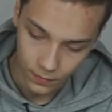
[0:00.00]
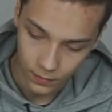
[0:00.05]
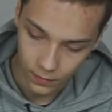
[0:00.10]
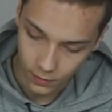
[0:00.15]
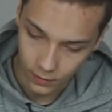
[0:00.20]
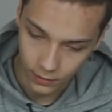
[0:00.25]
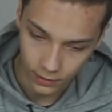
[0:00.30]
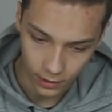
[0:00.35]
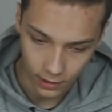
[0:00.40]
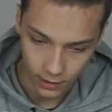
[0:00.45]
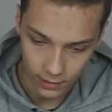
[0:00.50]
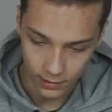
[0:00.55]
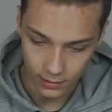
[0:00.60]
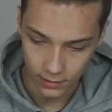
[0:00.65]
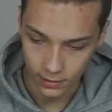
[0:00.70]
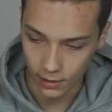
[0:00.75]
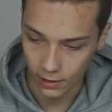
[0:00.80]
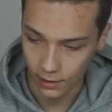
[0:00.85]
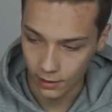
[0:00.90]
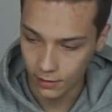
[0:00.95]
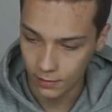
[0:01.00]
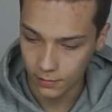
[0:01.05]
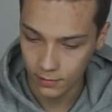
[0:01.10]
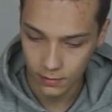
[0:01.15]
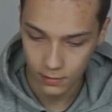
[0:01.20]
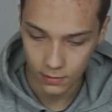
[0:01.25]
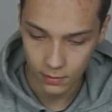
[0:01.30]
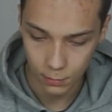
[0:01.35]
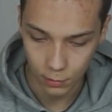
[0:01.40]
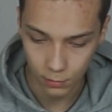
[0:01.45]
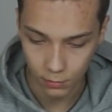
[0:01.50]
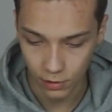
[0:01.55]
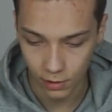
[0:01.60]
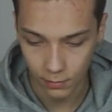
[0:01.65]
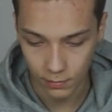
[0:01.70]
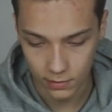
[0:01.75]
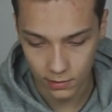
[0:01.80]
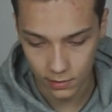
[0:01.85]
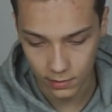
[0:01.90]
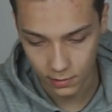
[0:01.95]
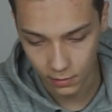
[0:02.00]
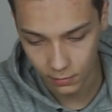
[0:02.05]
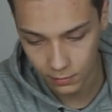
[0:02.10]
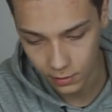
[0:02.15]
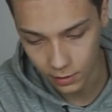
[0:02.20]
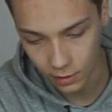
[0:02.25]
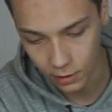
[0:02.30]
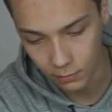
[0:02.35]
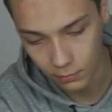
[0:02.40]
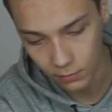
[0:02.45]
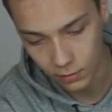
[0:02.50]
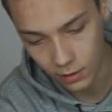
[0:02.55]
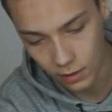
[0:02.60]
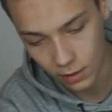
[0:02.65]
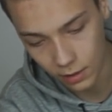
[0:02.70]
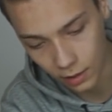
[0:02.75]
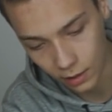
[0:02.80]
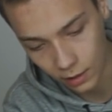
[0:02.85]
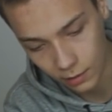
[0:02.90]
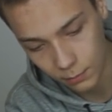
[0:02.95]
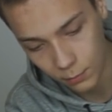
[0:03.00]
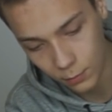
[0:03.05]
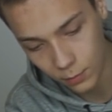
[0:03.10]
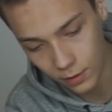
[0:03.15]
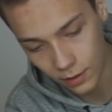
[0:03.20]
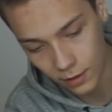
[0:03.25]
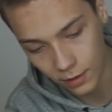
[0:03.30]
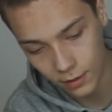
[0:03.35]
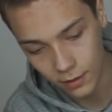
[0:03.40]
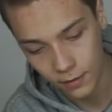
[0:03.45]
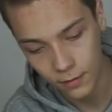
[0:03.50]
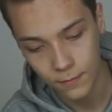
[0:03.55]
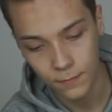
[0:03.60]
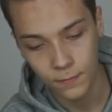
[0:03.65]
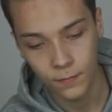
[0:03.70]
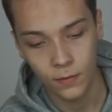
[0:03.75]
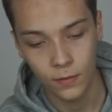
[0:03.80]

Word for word: No i teraz tak. Spróbujemy sobie zrobić na nim kilka chmurek